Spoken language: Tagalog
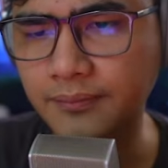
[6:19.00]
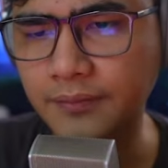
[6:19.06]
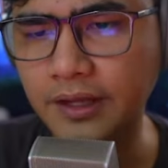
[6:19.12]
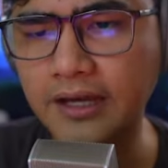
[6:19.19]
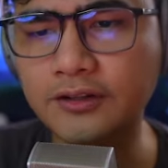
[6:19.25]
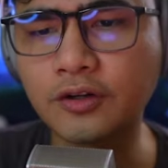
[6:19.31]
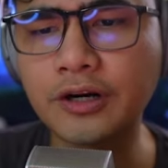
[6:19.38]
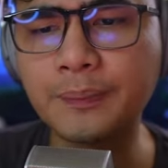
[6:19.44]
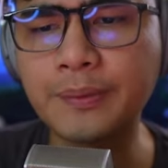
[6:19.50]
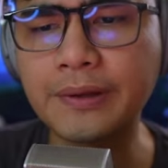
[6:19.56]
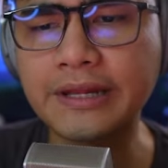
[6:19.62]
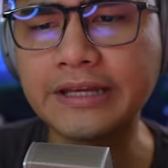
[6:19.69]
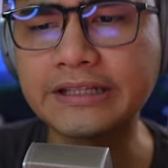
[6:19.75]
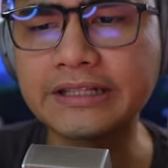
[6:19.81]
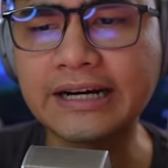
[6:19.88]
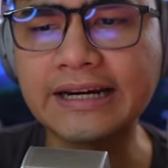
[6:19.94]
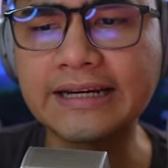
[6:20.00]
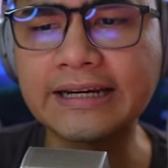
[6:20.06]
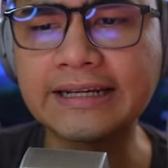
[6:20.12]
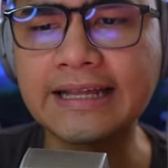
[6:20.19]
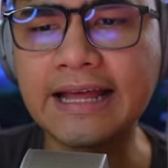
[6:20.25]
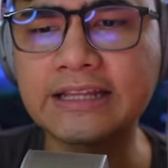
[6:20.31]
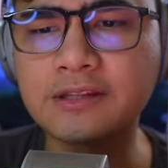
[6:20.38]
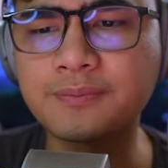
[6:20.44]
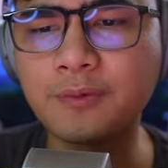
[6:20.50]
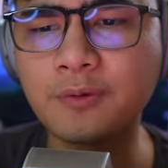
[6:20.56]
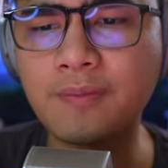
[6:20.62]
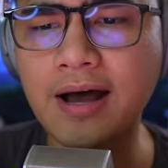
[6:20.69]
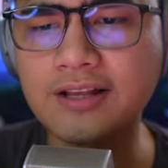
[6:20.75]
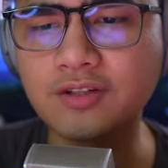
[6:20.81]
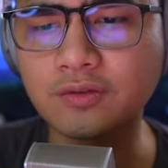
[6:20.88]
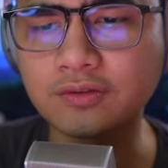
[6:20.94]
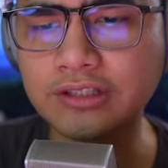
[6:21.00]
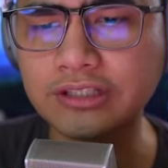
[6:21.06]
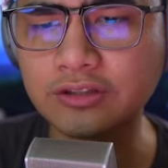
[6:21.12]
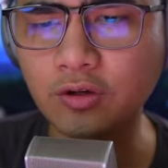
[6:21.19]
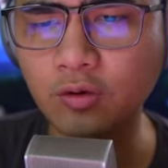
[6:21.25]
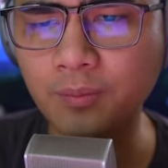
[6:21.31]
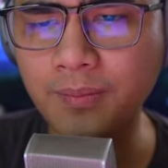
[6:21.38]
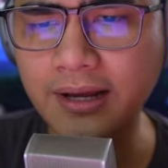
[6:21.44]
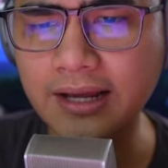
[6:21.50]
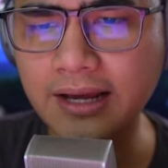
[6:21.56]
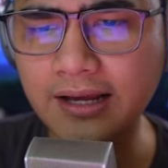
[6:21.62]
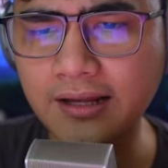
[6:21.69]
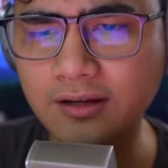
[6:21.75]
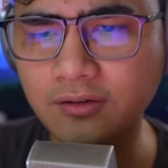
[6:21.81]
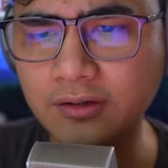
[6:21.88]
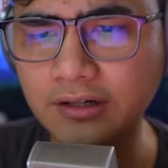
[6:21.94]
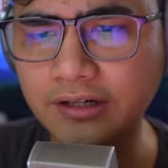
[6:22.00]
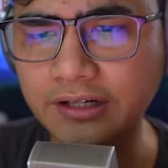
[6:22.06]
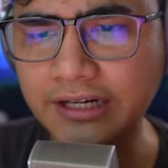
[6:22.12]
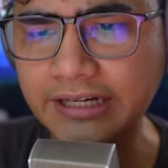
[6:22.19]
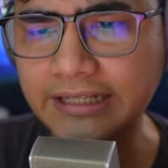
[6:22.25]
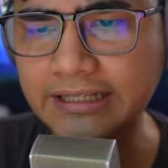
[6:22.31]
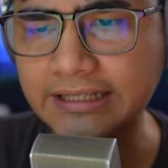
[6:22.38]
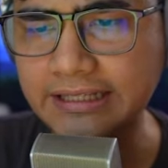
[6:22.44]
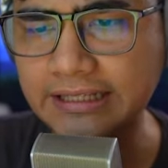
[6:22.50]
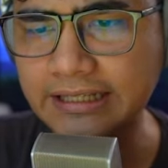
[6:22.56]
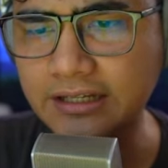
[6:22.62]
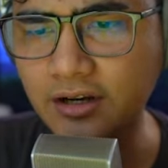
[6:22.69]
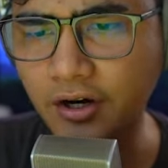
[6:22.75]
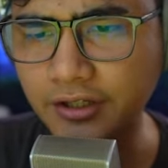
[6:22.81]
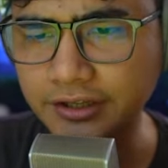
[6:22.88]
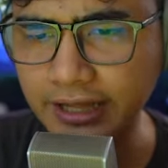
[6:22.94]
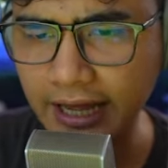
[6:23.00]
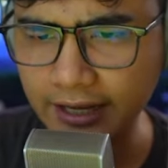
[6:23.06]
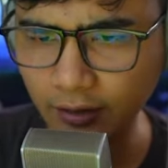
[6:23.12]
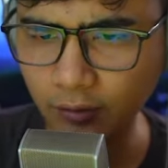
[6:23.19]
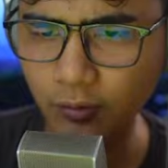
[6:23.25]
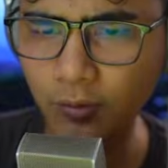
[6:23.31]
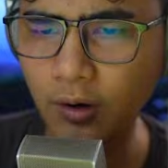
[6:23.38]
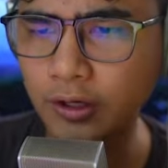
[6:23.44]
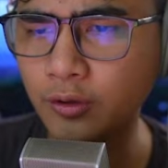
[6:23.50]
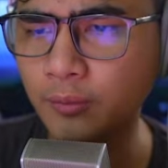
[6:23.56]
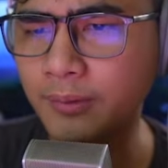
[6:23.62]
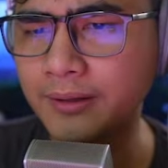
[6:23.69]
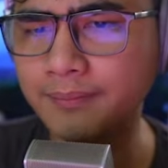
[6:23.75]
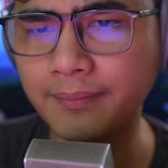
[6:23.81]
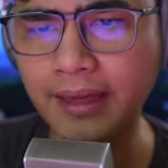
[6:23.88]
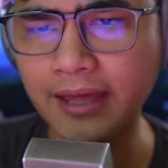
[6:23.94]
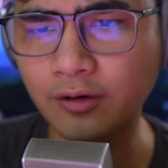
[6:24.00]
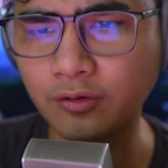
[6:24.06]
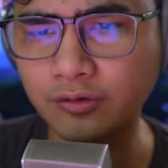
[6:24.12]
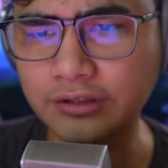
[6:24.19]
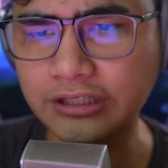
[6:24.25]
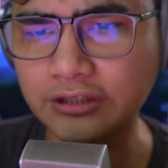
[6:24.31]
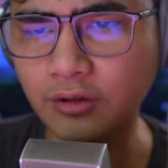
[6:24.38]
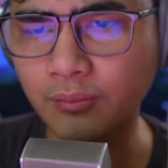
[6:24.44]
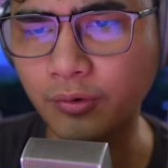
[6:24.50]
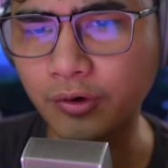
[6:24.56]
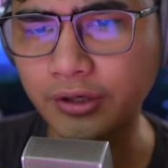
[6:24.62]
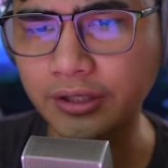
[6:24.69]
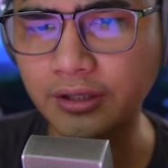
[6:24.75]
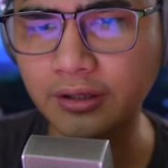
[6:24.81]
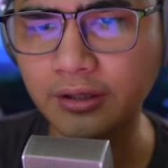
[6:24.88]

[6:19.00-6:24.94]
Ito rin pala, i-try rin natin pumasok dito kung magka-green keycard tayo kung ano man meron dito, boy.